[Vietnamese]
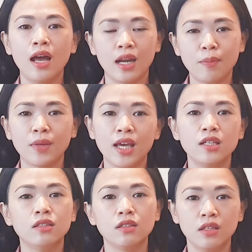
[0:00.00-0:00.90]
Năm nay
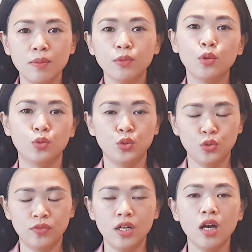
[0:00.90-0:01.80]
trường tiếp tục trụ
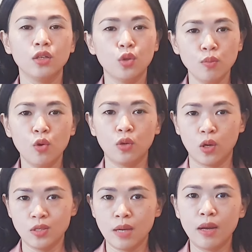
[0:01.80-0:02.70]
vững ở top 1 có
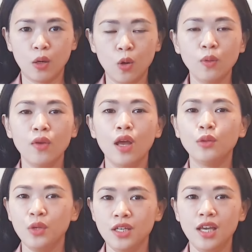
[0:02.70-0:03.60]
ra mã cốt.
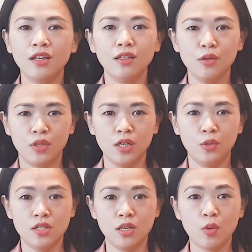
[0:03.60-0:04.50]
Tuy nhiên, điều kiện
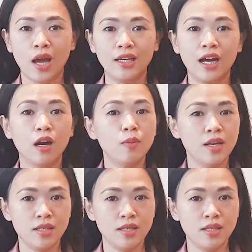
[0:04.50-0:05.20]
tuyển sinh của Hanyang không hề